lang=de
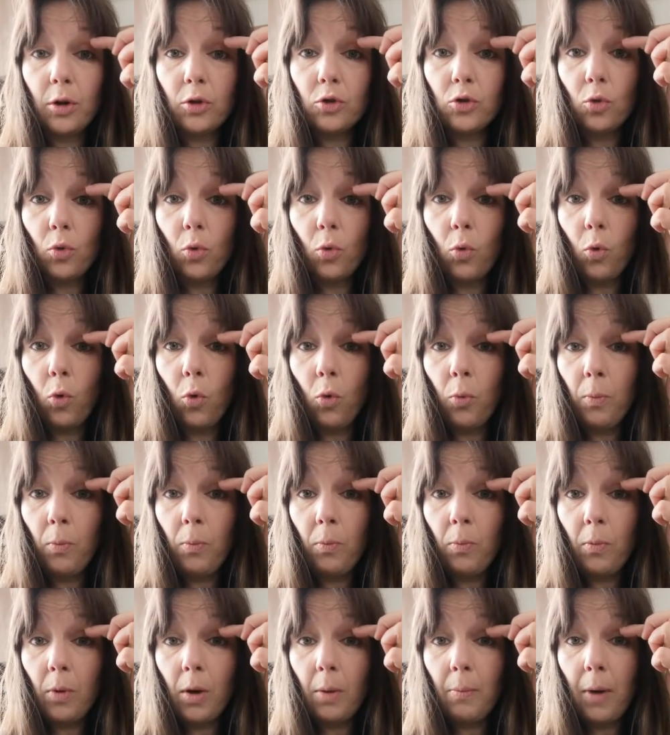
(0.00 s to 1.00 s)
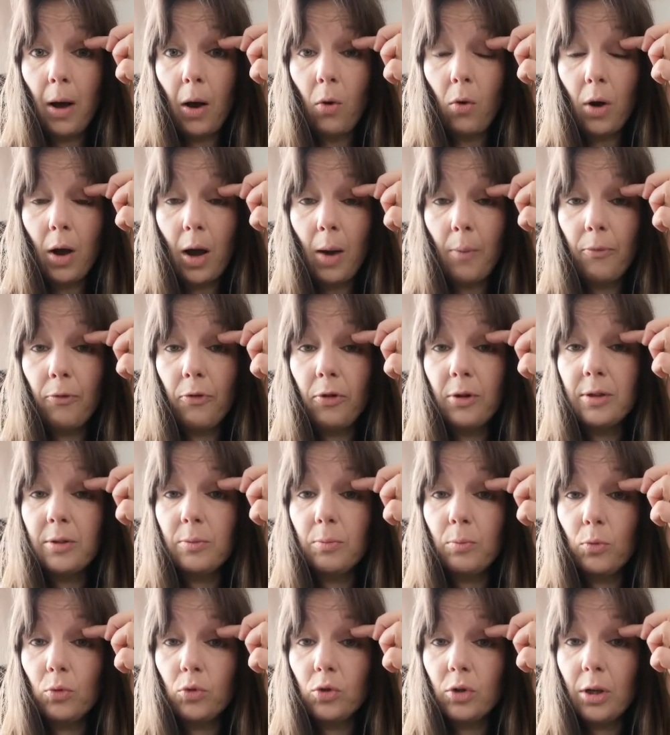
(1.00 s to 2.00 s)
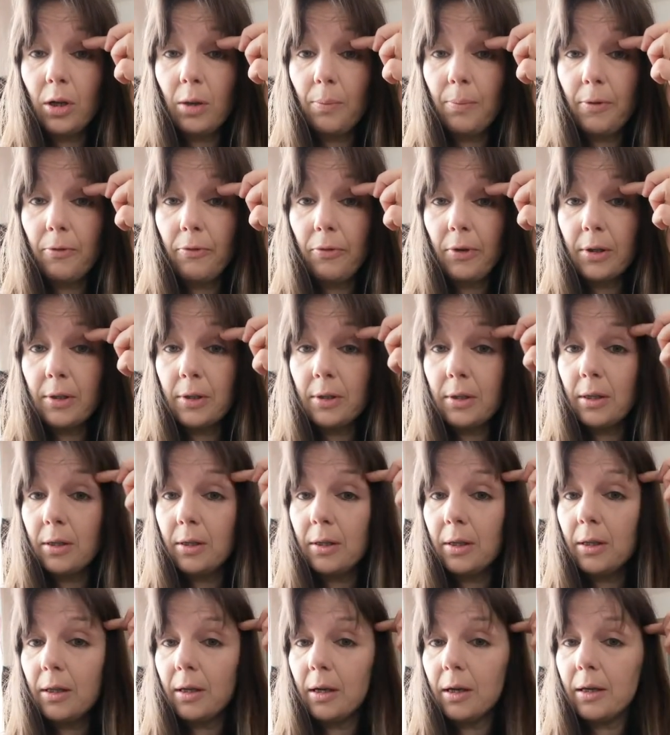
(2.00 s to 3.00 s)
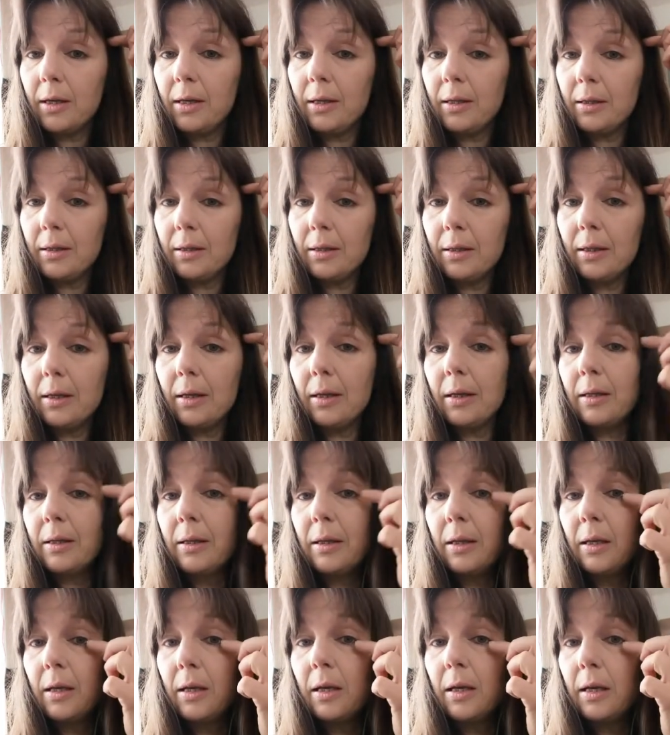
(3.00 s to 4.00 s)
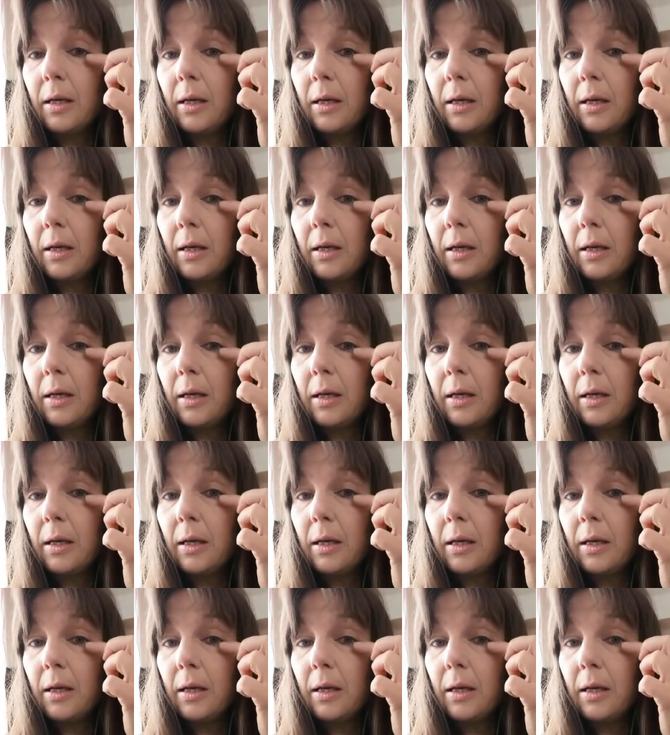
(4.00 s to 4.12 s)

Also oben am Augapfel ist ein Muskel befestigt, der nach hinten geht,